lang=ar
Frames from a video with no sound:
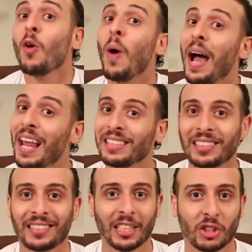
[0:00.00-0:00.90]

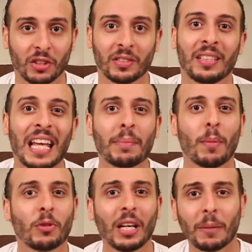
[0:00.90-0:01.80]
والكسيس سانشيز
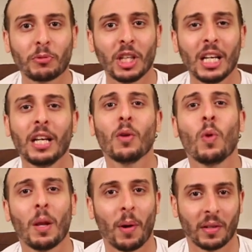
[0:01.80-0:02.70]
نجم منتخب تشيلي
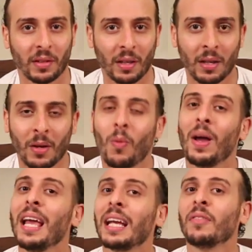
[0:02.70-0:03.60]
والبارسا
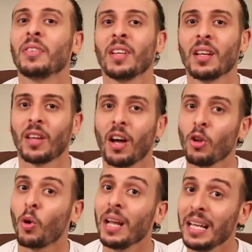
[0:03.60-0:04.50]
ولكن في ظل
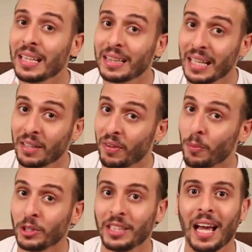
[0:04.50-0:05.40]
تالق الاثنين في
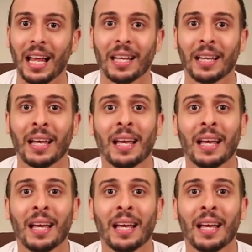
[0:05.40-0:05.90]
المونديال